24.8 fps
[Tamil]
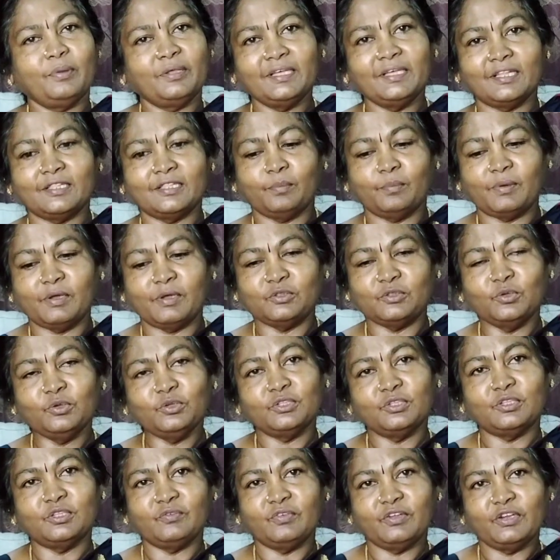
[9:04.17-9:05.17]
அப்படிங்கிறத
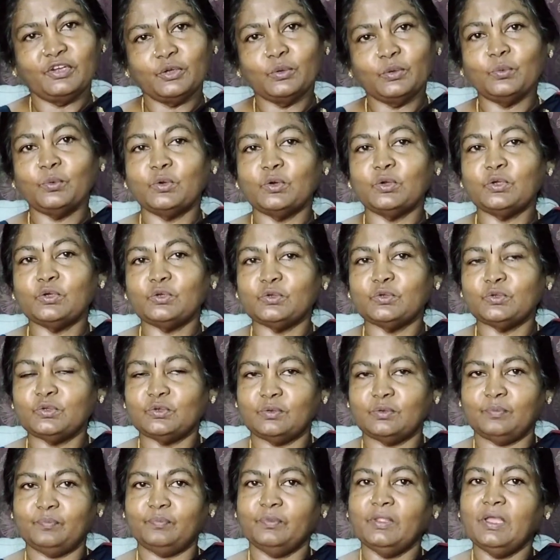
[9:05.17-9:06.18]
பார்த்தோம் இந்த வீடியோ
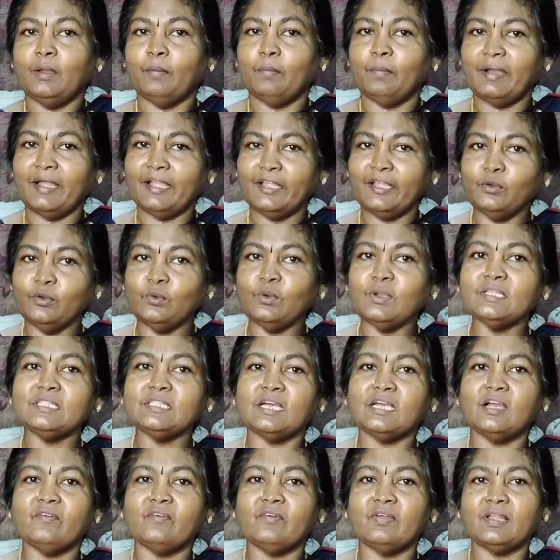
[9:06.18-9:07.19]
உங்களுக்கு
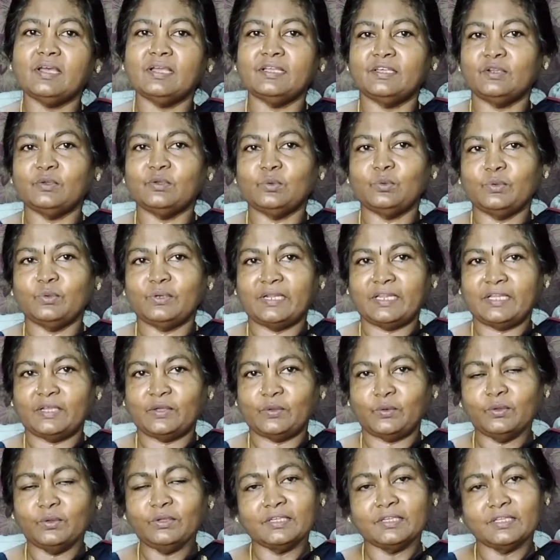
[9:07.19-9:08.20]
பயனுள்ள தகவலாக
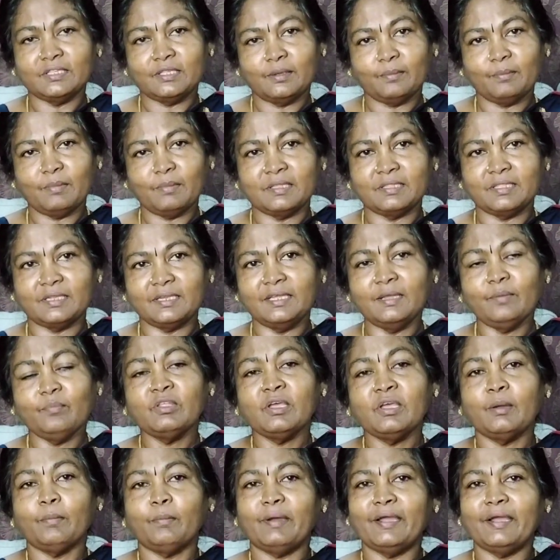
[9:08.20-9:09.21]
இருக்கும்னு நினைக்கிறோம் இதே
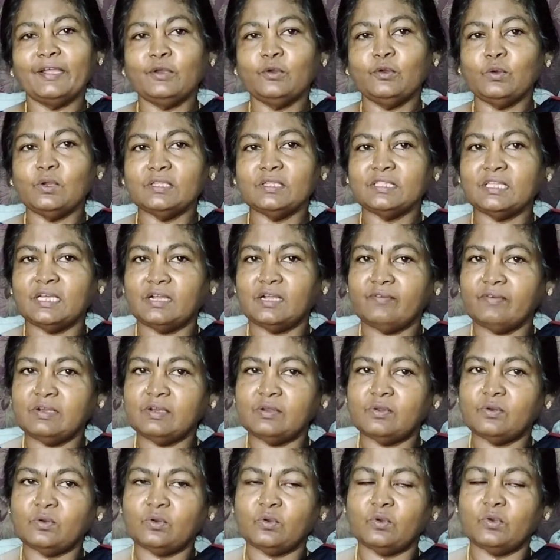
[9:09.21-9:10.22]
மாதிரி பயனுள்ள
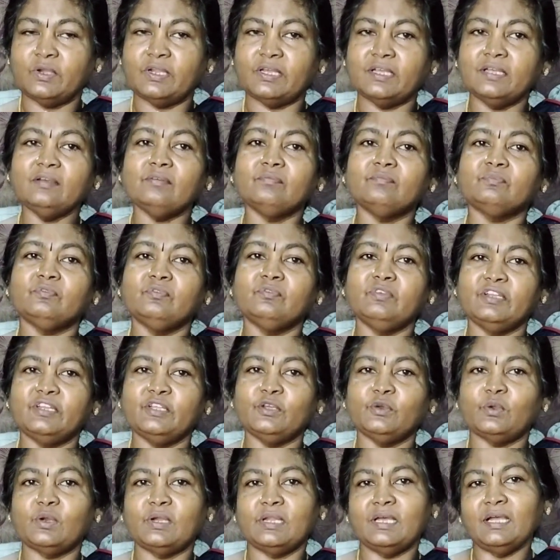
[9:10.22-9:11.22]
தகவல்கள் கொண்ட
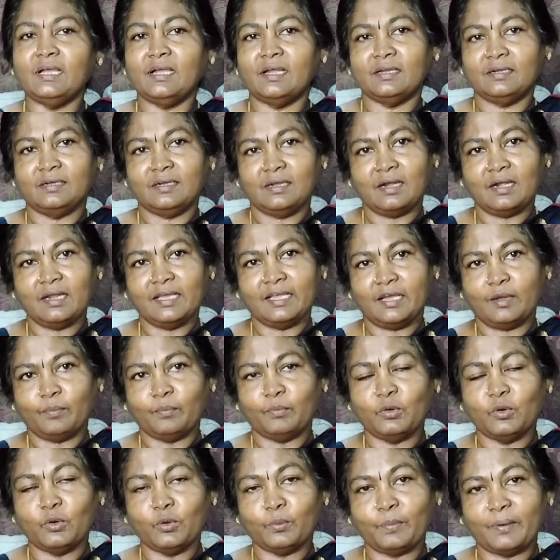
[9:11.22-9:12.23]
வீடியோக்களை
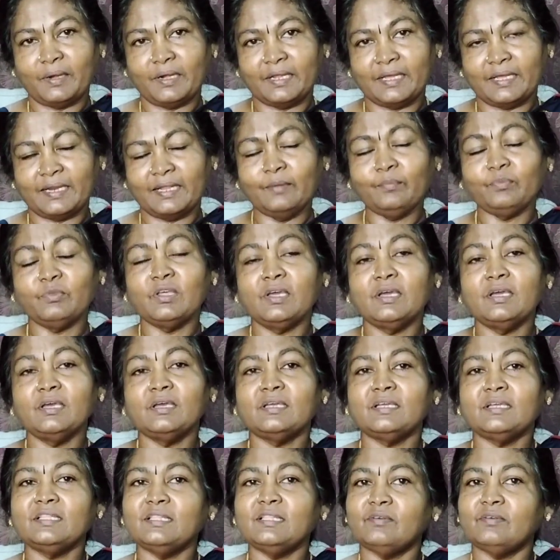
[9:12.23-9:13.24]
நாளை அப்லோட் பண்ணுகிறேன்
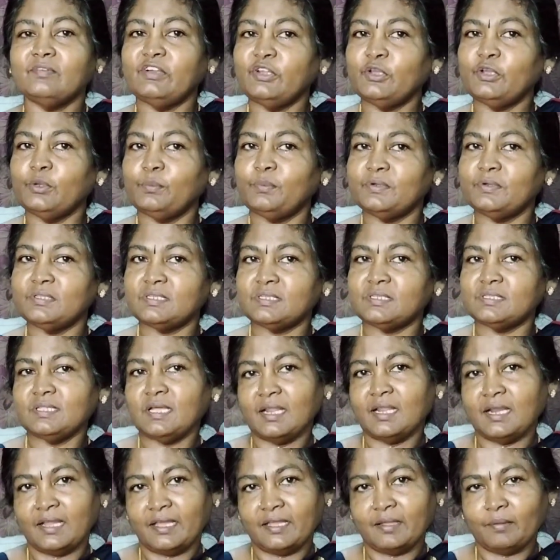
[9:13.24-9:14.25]
இந்த வீடியோ
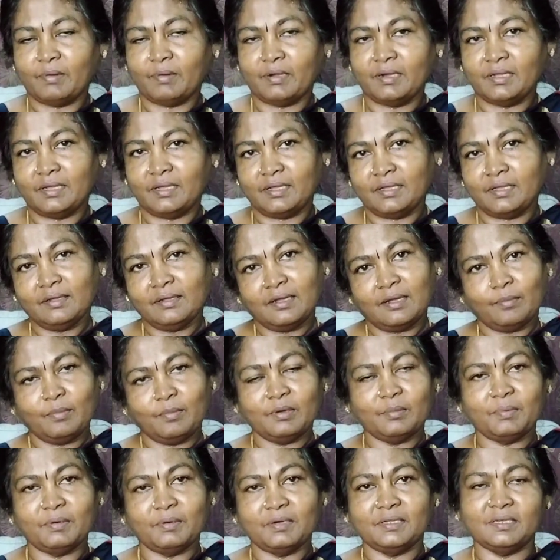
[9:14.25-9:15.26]
பிடிச்சிருந்தா லைக் பண்ணுங்கள்
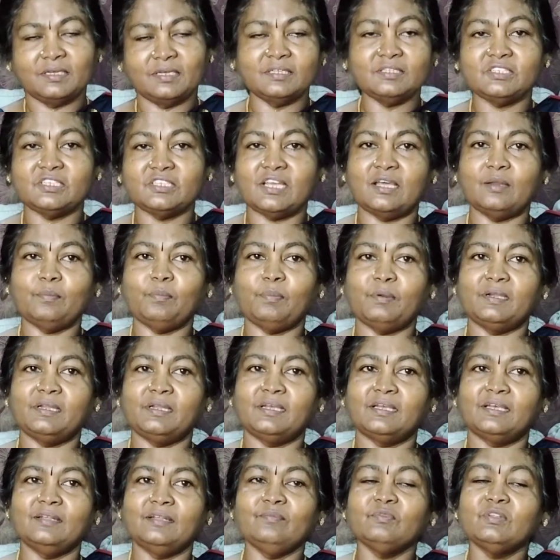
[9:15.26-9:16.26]
கமெண்ட் பண்ணுங்கள்
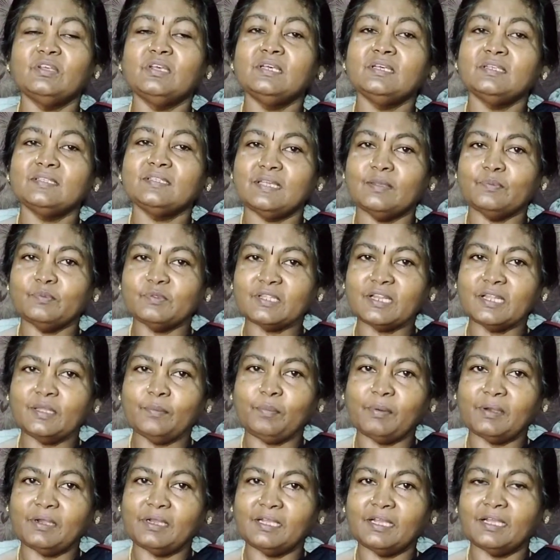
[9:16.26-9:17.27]
ஷேர் பண்ணுங்கள்
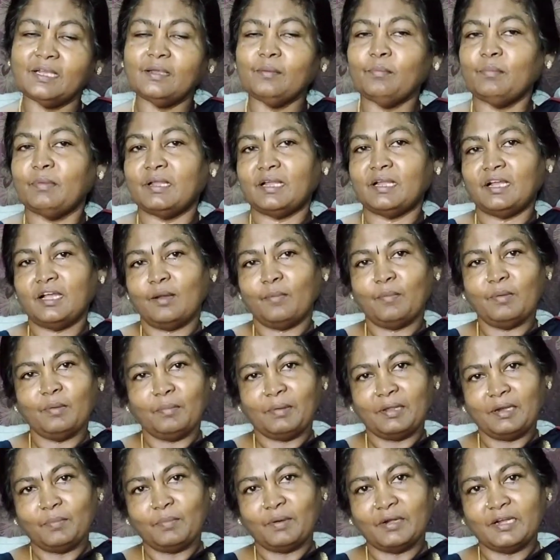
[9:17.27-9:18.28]
சப்ஸ்கிரைப் பண்ணுங்கள்
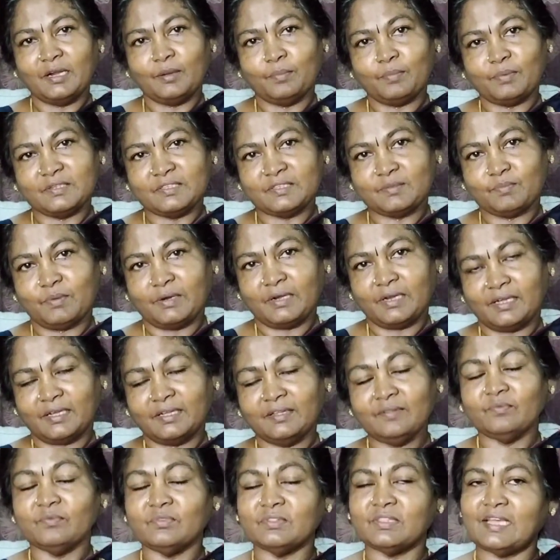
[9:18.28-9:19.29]
மறக்காமல் பெல் பட்டனை ப்ரெஸ்
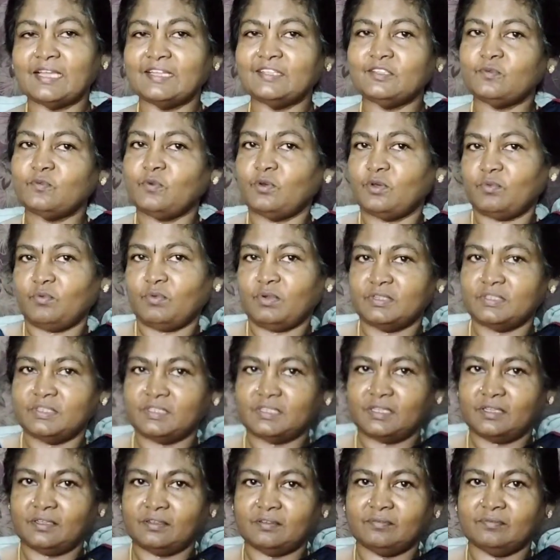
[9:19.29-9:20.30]
பண்ணுங்கள் தேங்க்ஸ் ஃபார்
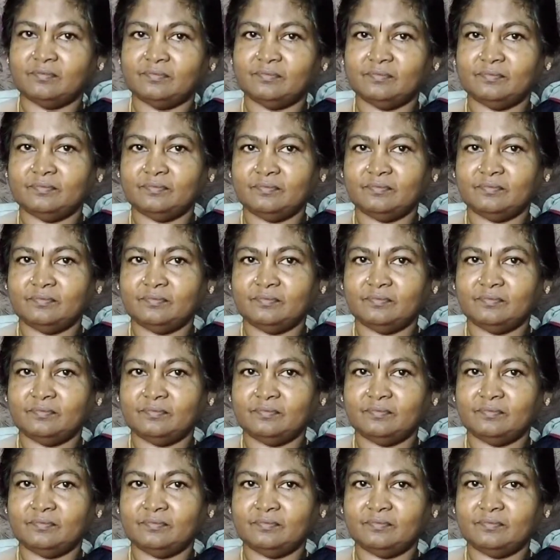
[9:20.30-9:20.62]
வாட்சிங்